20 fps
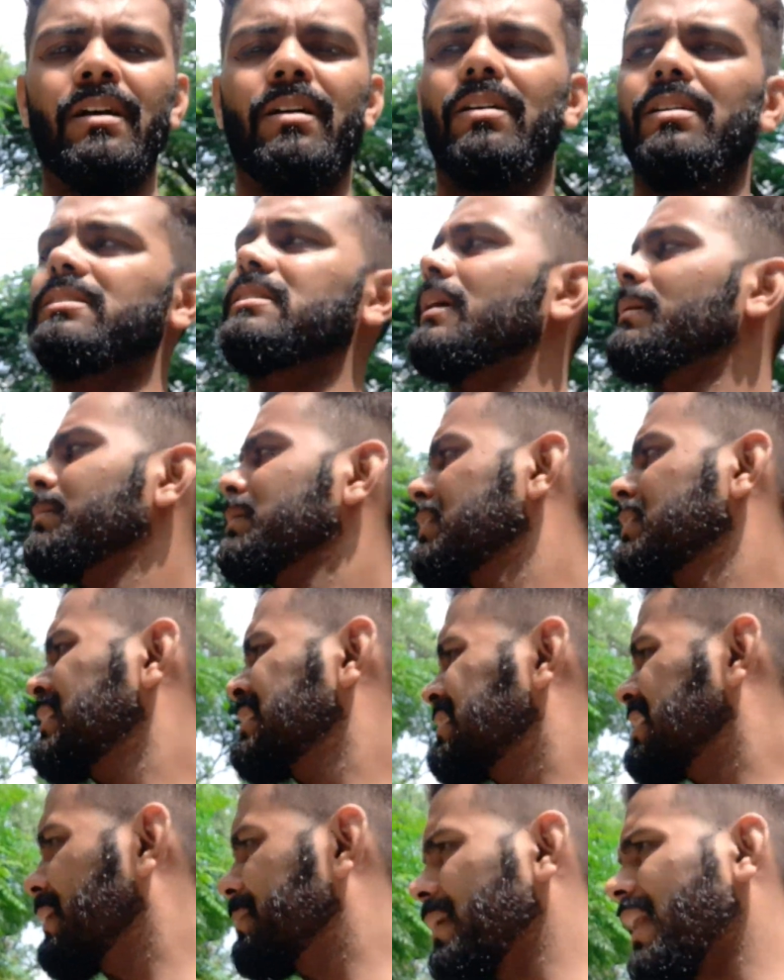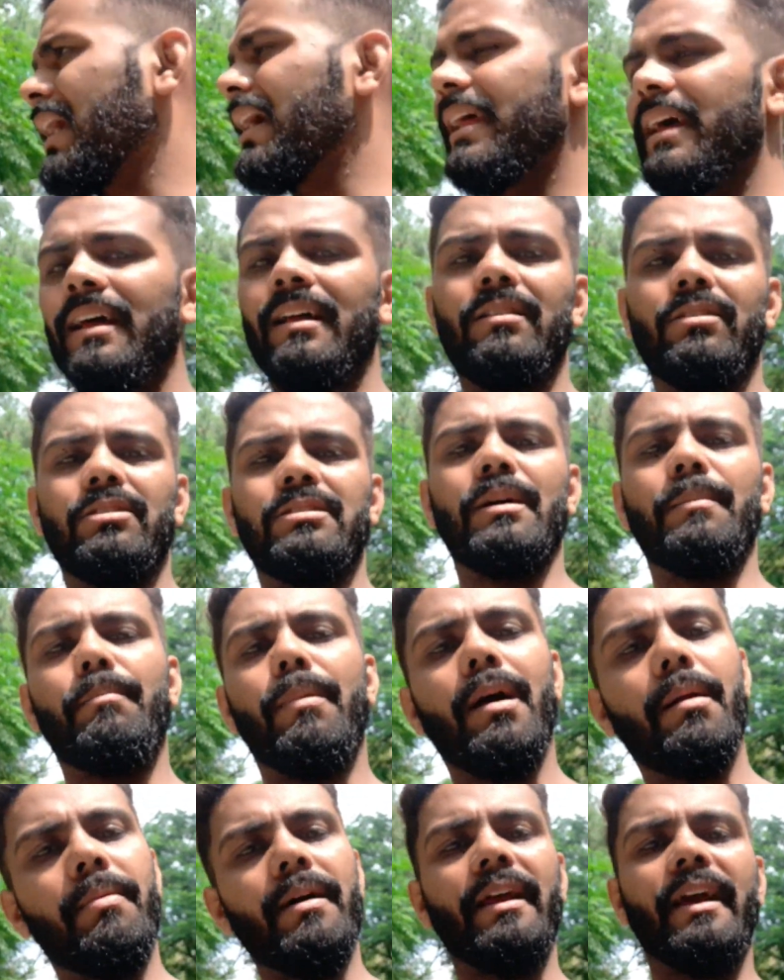और जब सब आ रहे हैं तो सब
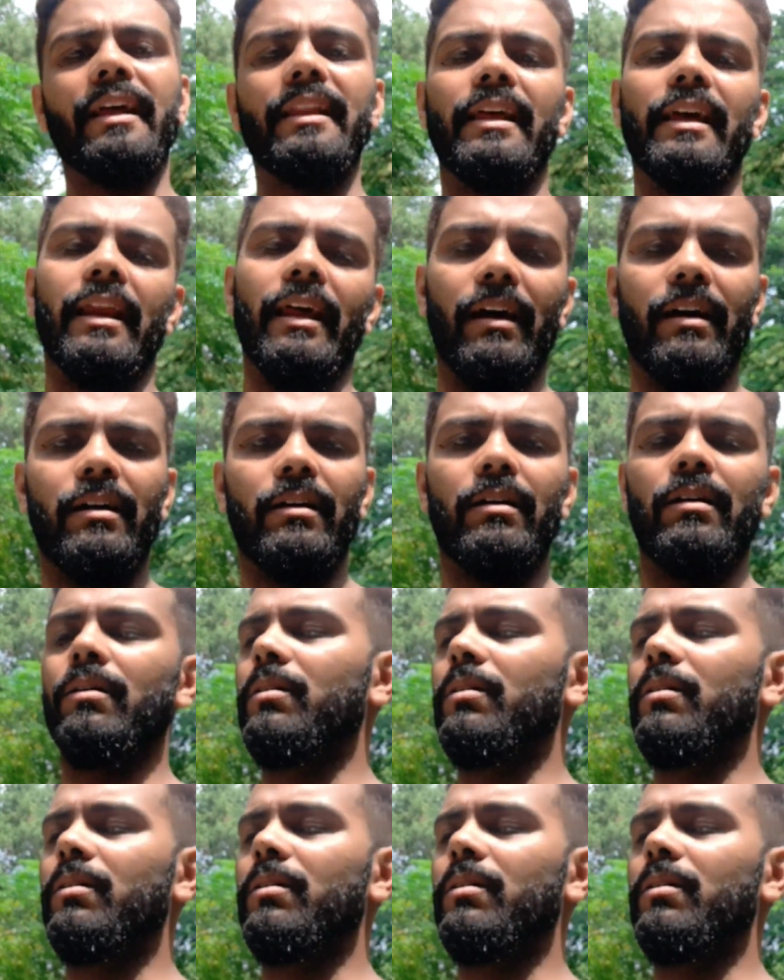भर भर के दे रहे हैं